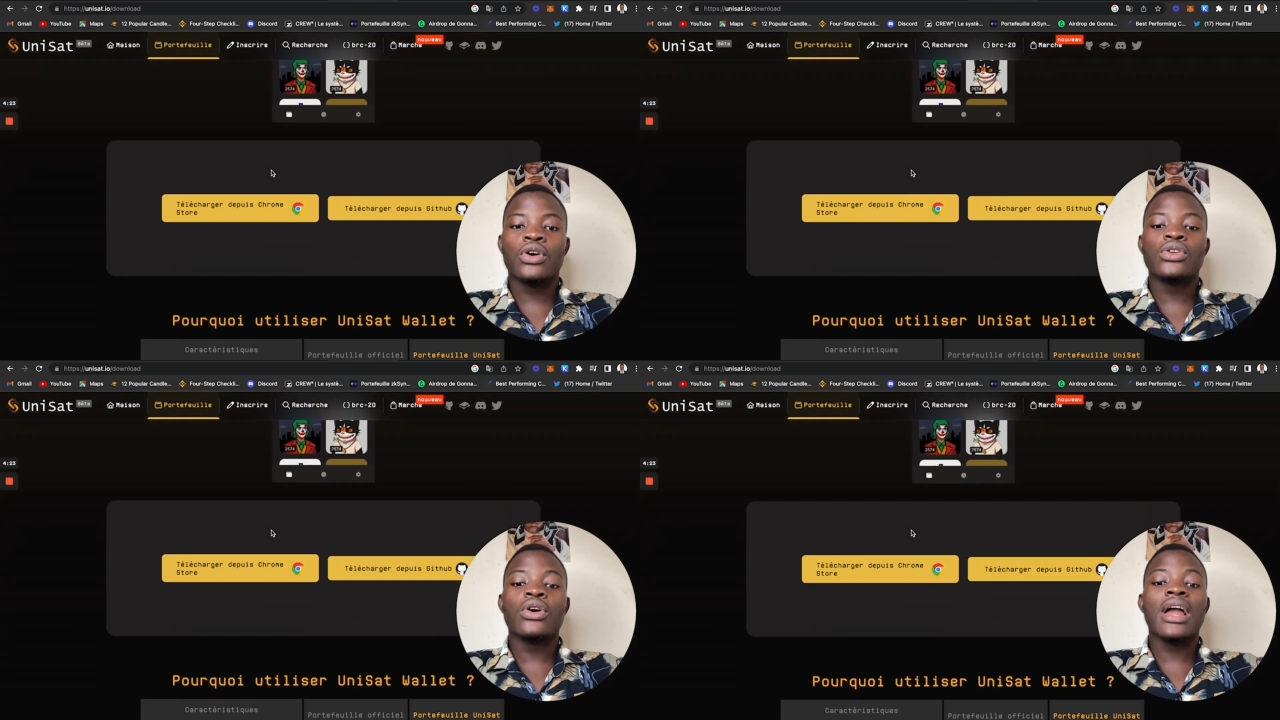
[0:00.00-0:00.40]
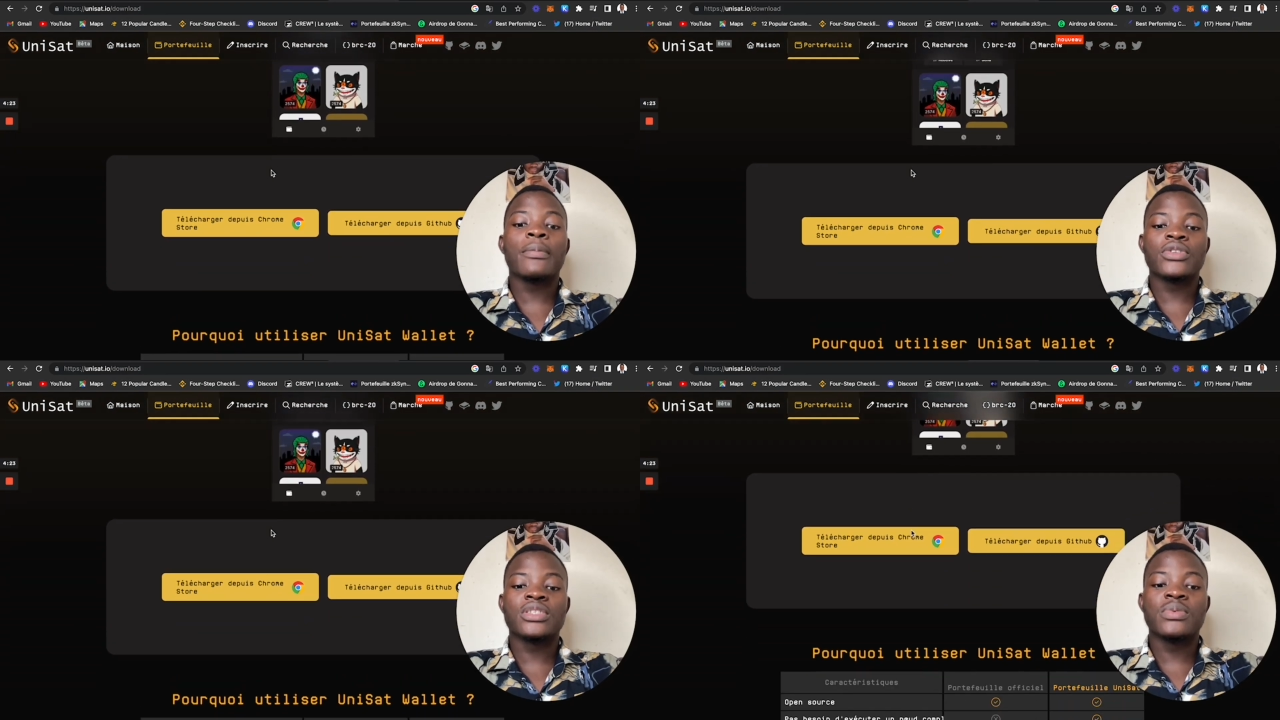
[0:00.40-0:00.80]
on aura la
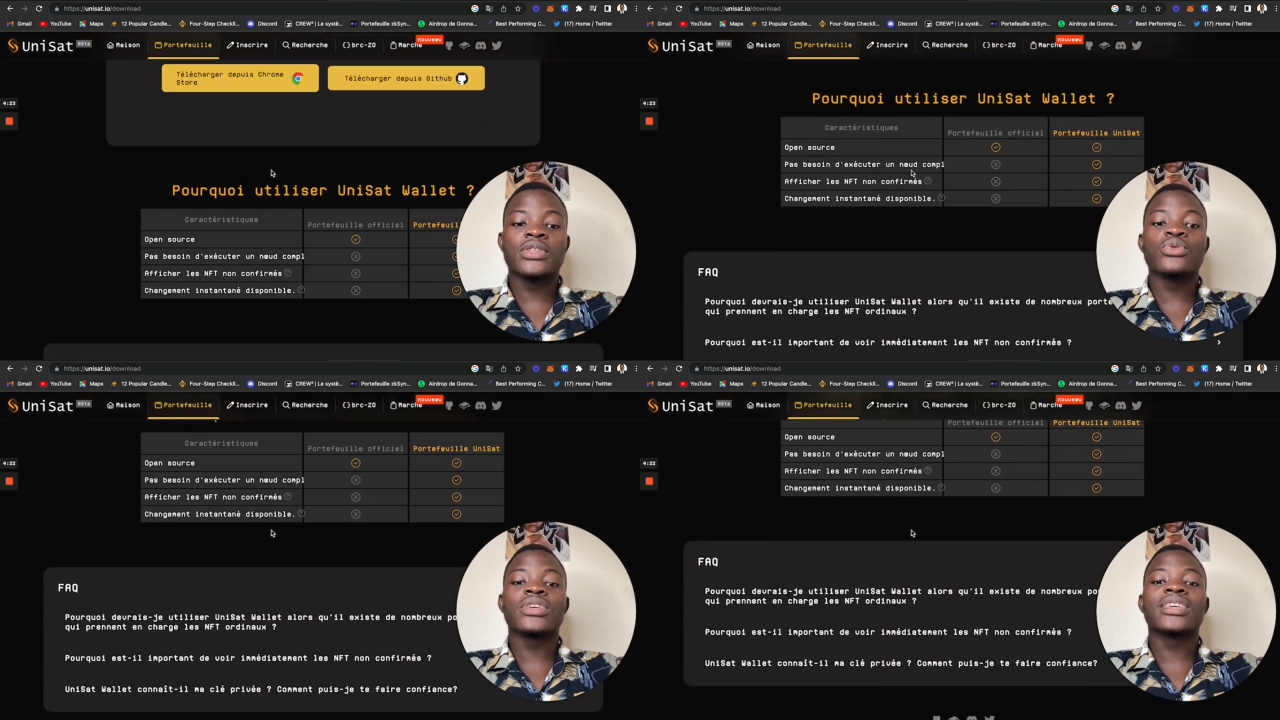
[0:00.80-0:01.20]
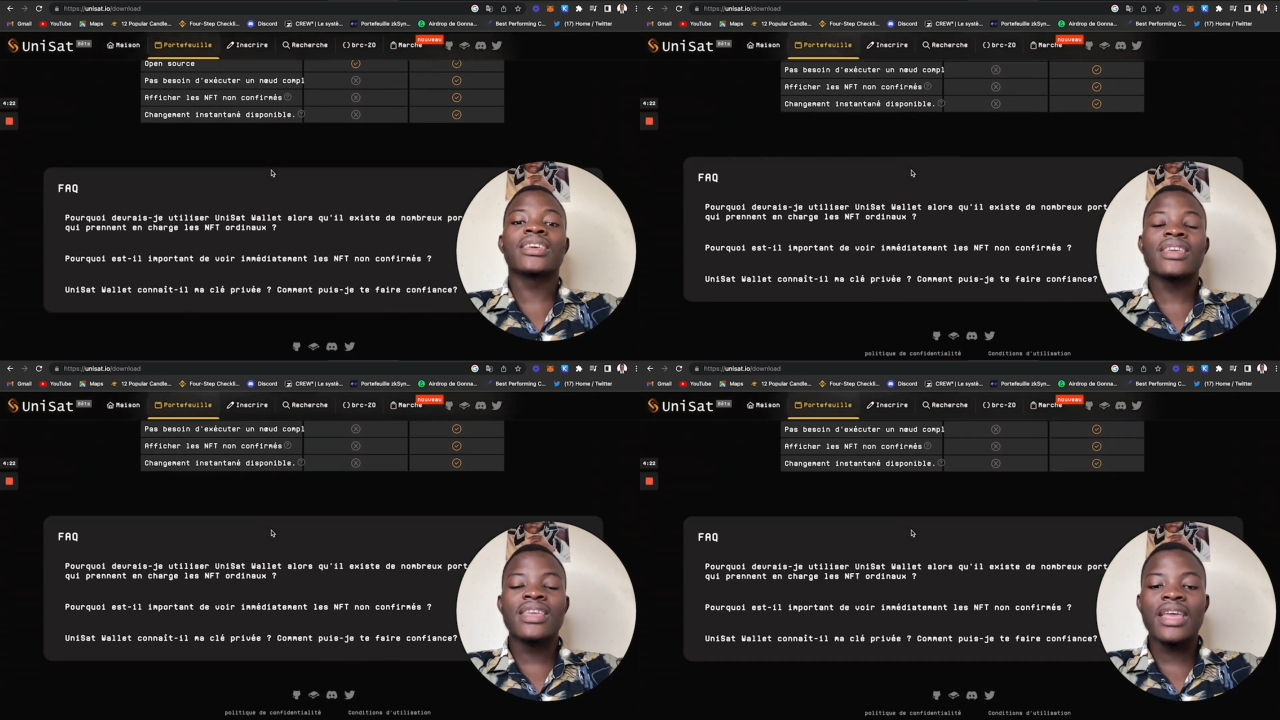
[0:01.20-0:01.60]
possibilité de
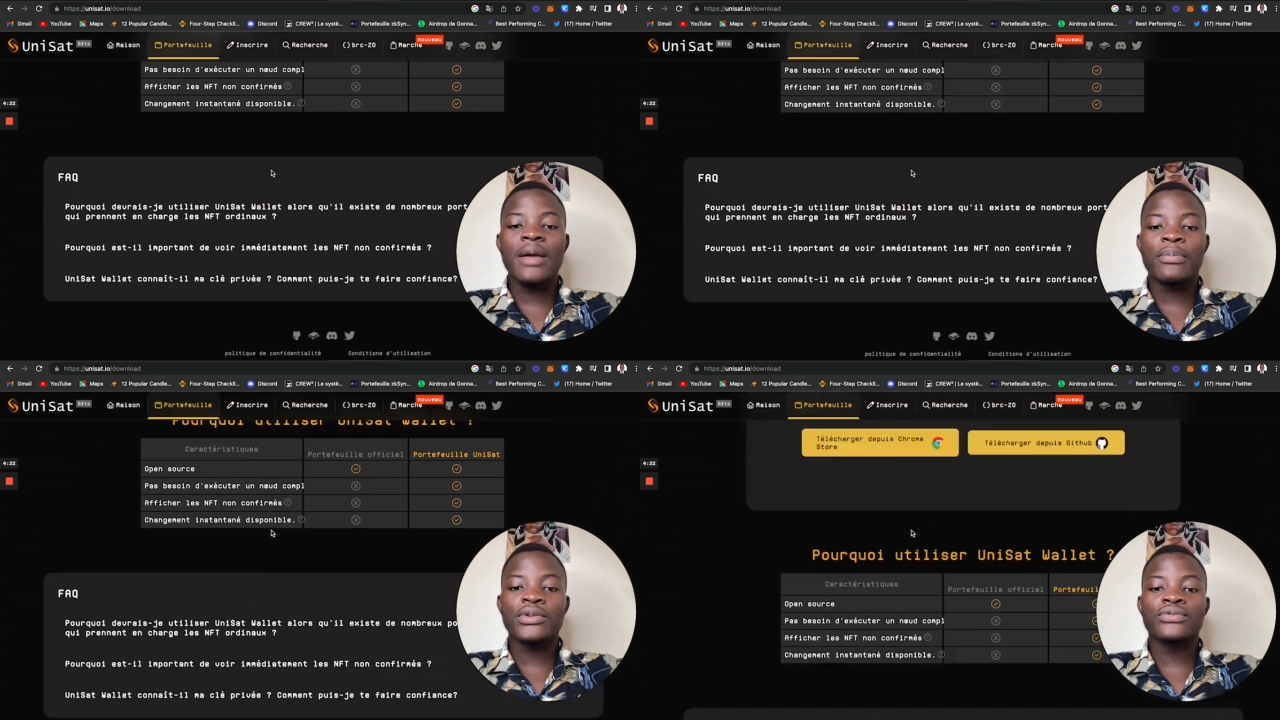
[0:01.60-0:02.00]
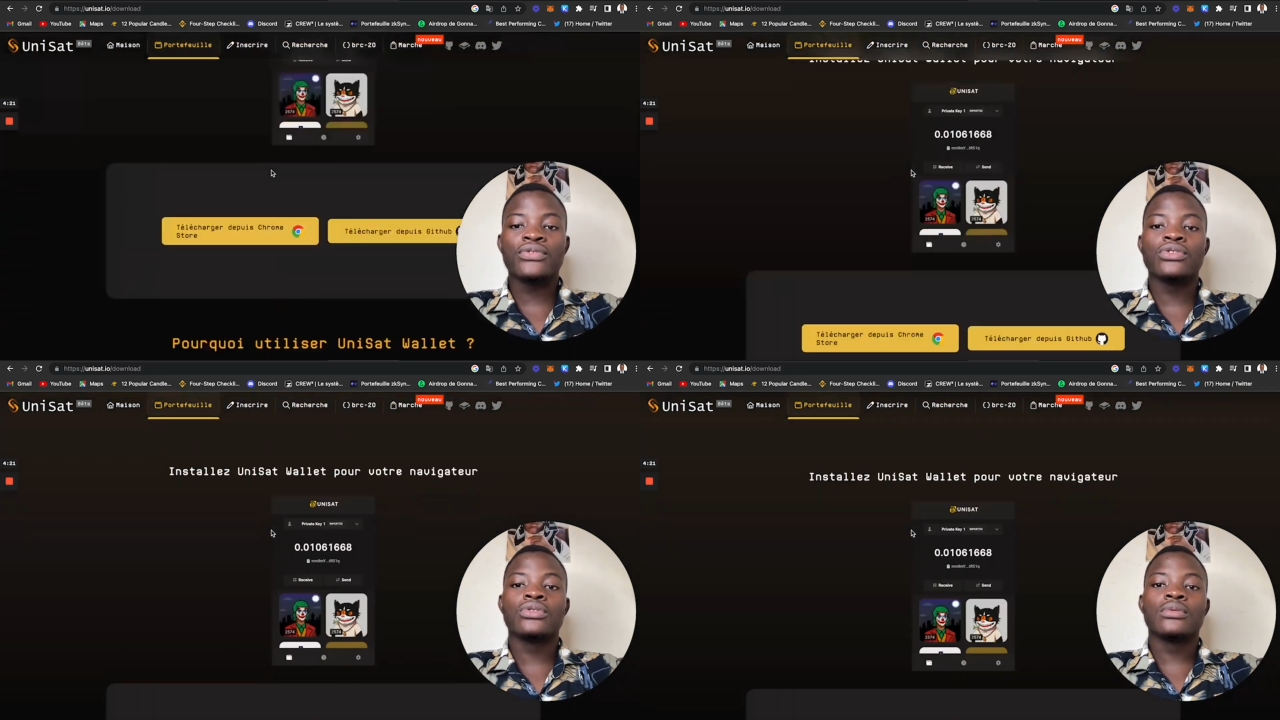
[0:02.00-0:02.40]
créer un
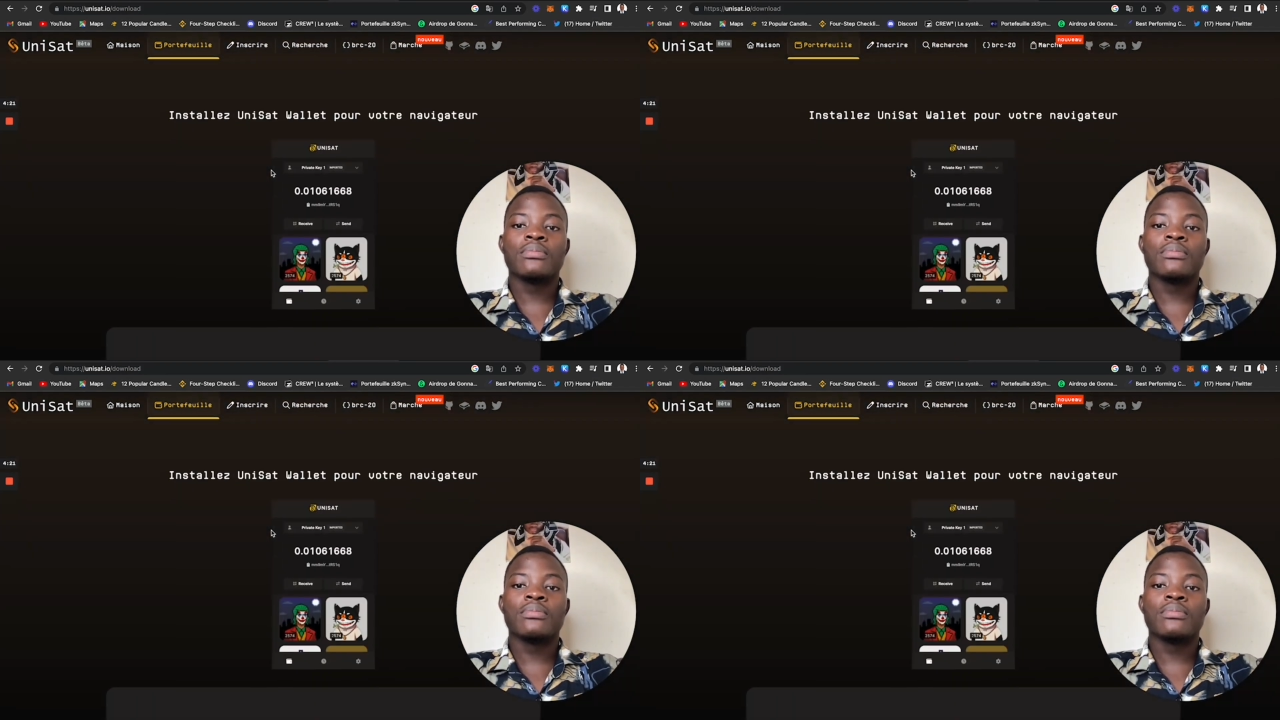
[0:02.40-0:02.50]
portefeuille